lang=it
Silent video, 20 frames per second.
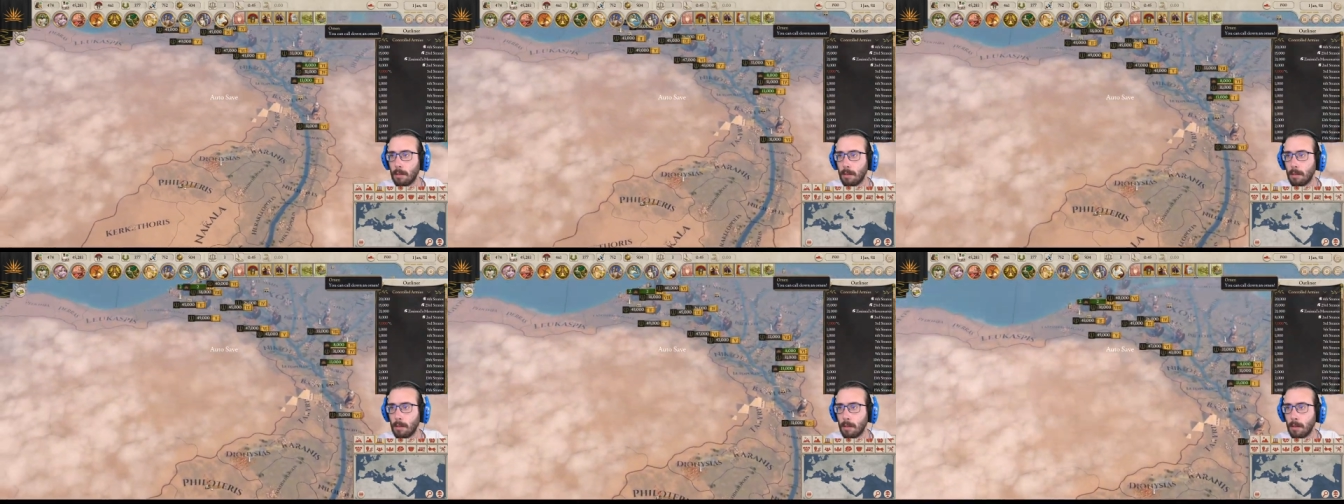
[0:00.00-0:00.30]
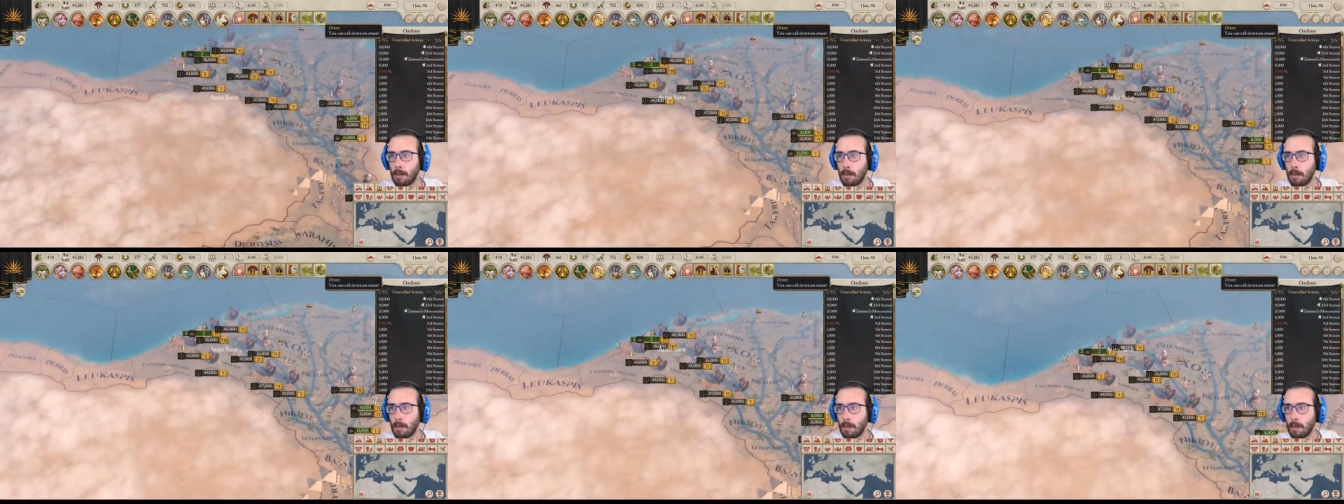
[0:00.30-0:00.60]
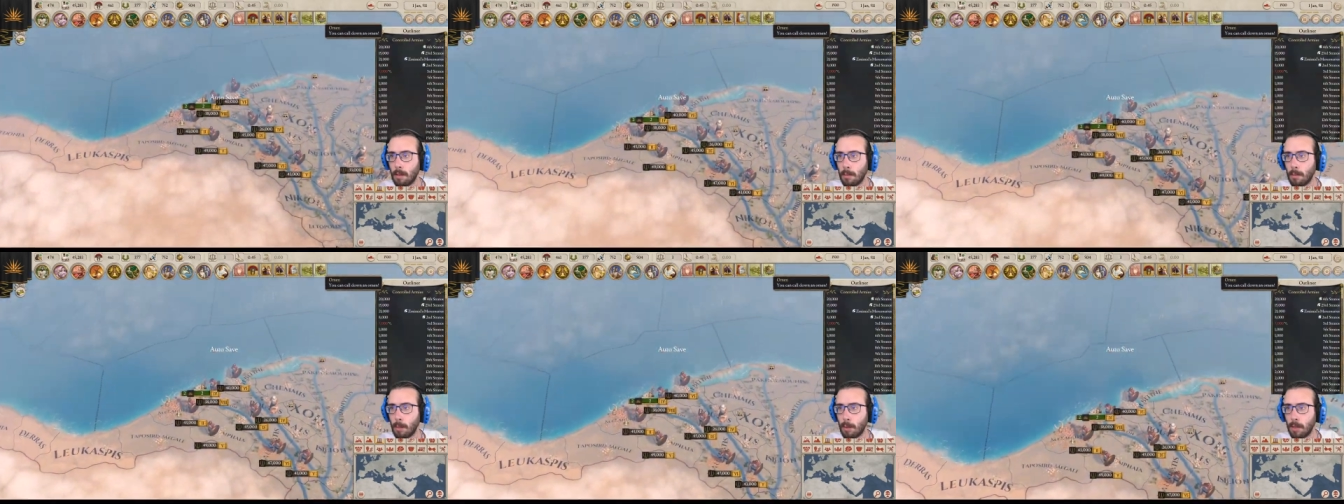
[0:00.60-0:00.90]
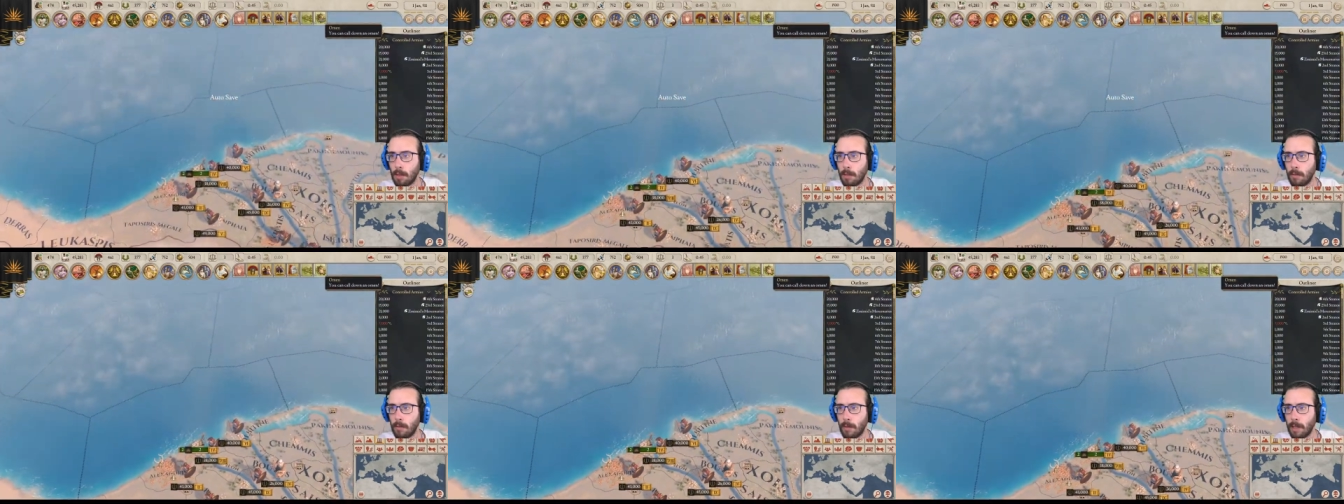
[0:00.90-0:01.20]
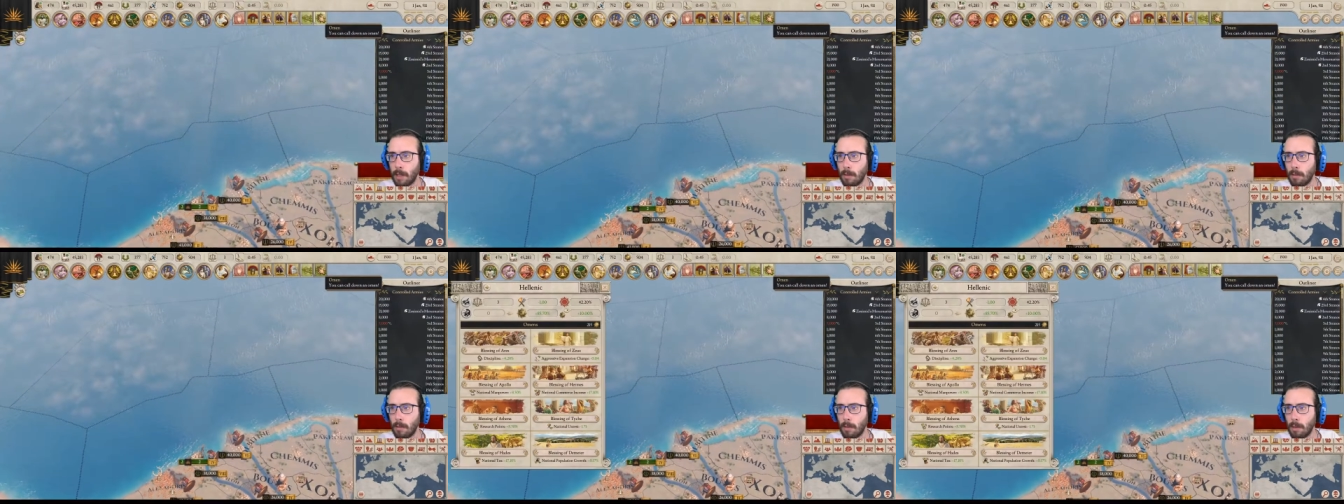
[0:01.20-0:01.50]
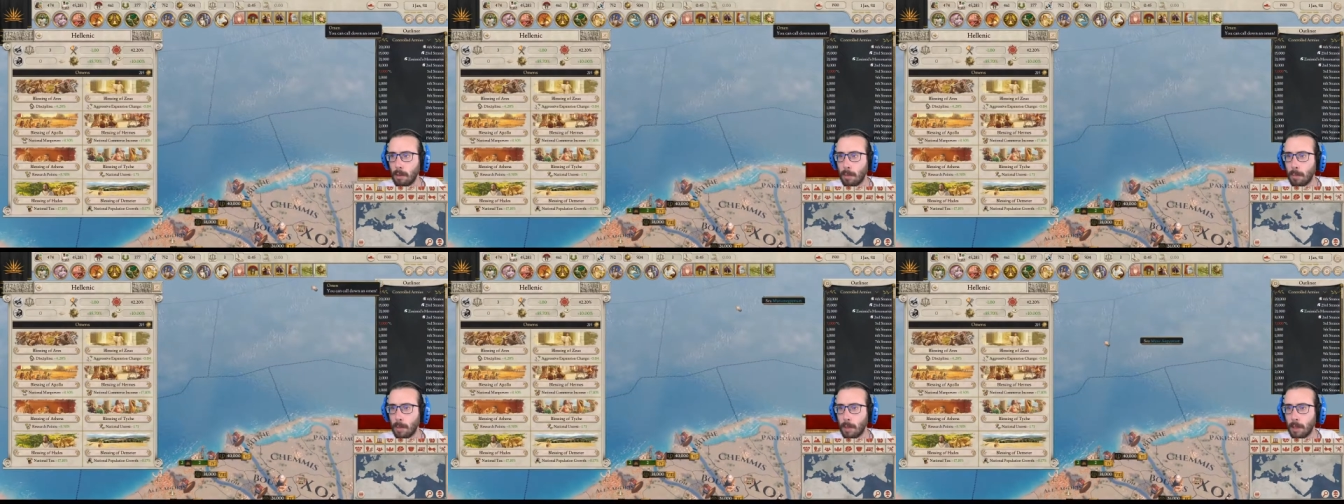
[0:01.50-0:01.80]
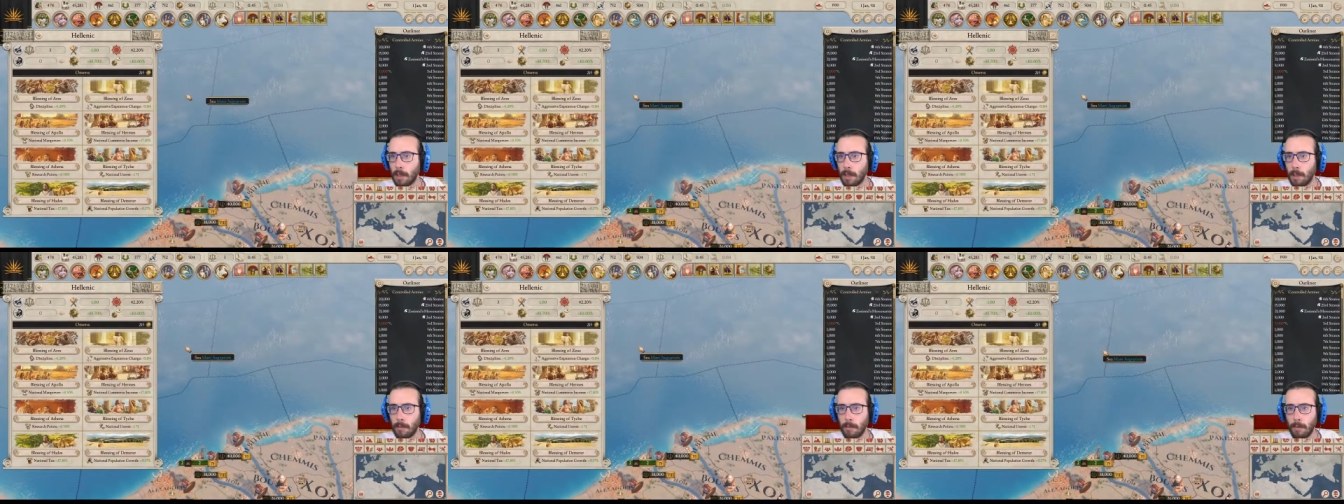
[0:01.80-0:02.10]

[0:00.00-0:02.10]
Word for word: eh, possiamo fare un omen